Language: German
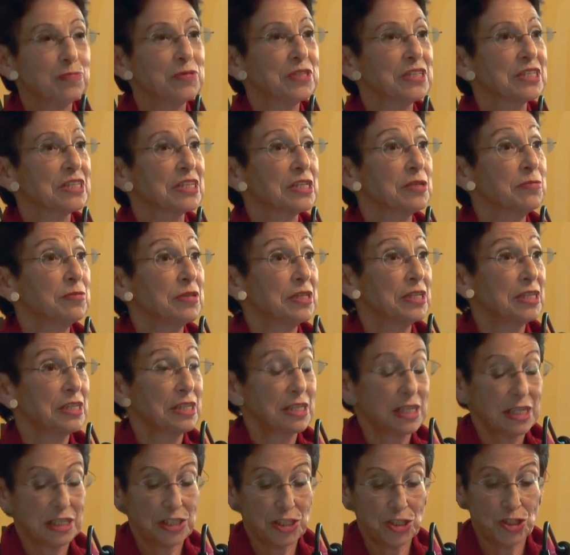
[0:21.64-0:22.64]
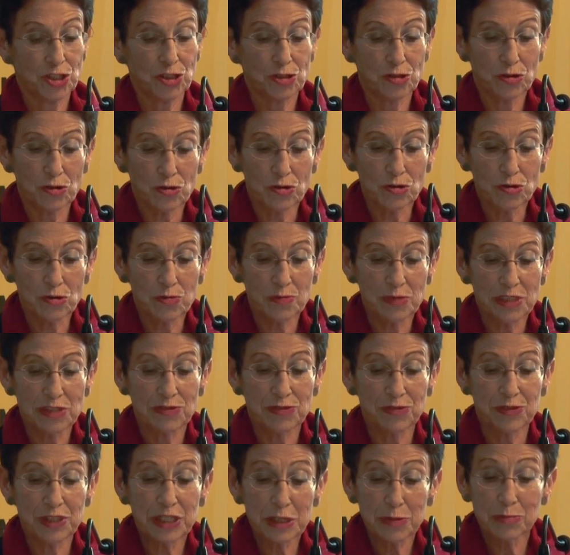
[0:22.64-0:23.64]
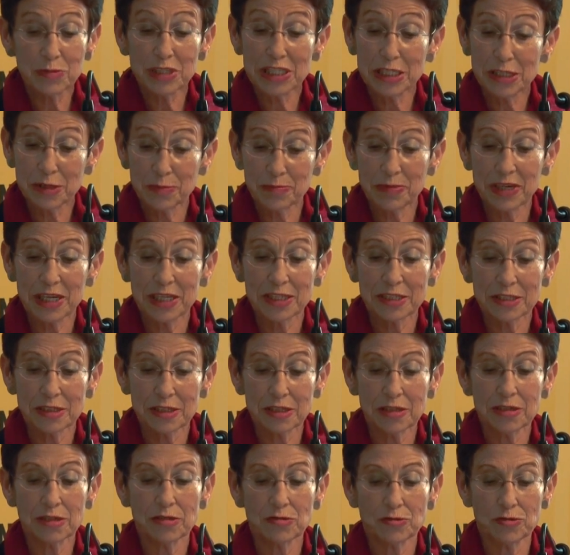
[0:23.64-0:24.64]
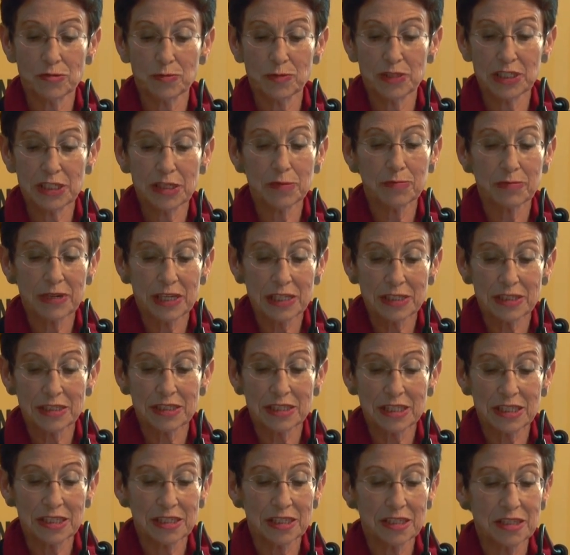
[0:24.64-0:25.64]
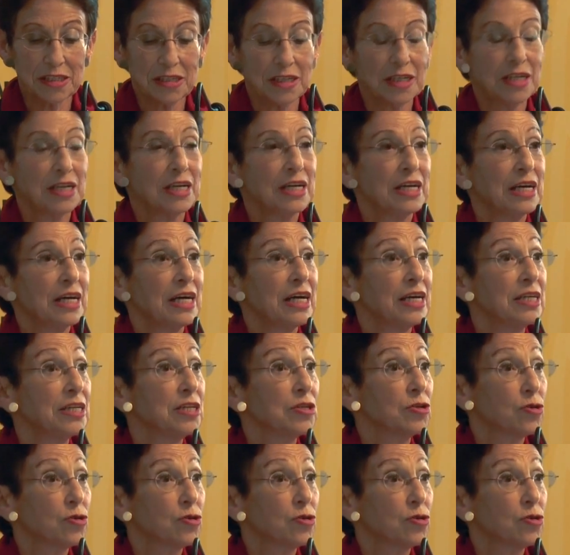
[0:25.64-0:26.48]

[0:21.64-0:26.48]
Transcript: betriebenen NGO mit vier Mitarbeiter und Mitarbeiterinnen eine